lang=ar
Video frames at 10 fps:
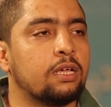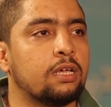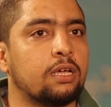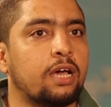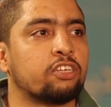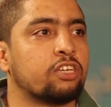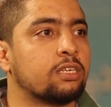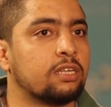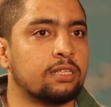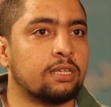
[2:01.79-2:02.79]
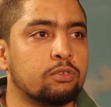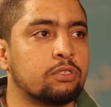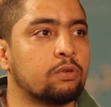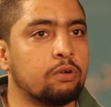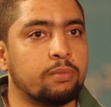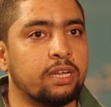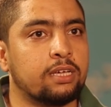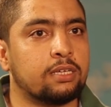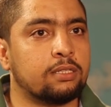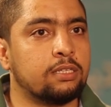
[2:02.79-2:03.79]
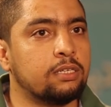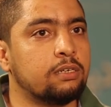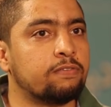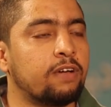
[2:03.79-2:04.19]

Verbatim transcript: آه، عشان ما قلت لكم المناهج كتير